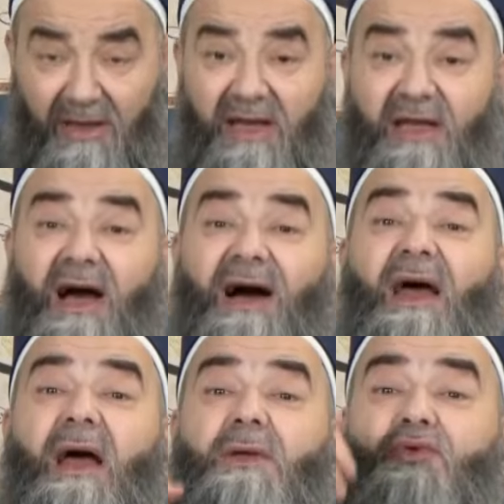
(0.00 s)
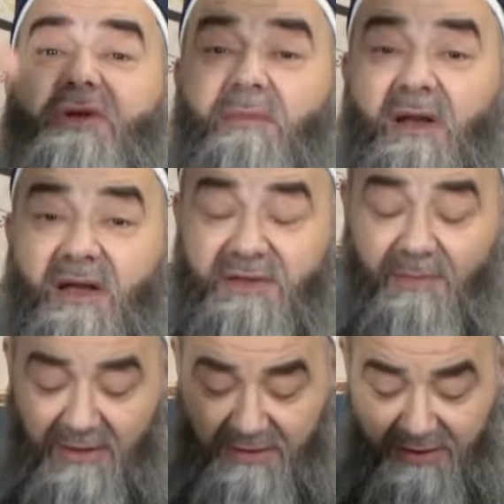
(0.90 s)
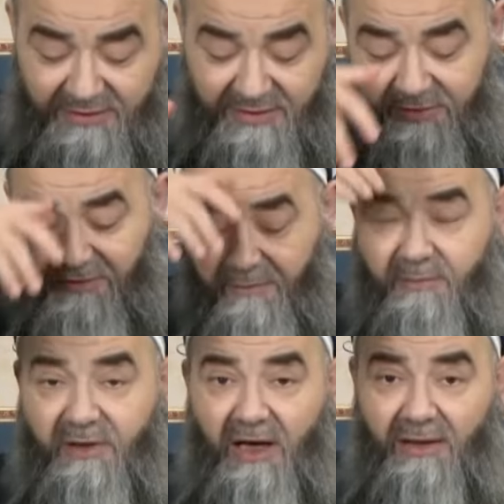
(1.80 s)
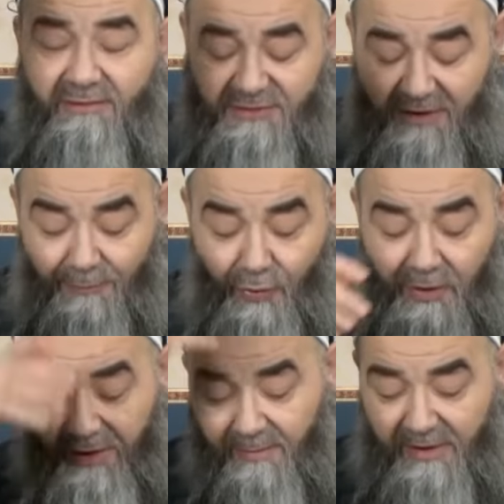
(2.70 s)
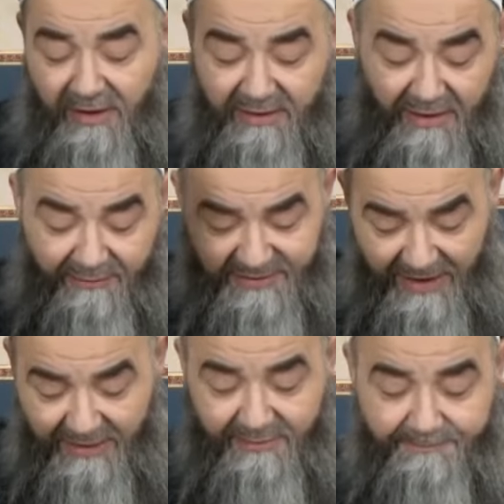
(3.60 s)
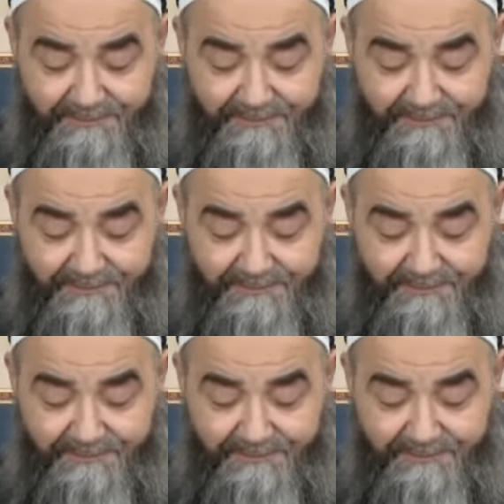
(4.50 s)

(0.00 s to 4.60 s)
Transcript: Meleği ala en yüksek melek cemaatleri Cibril ve Mikail ve İsrail, mukarrab melekler vesaire.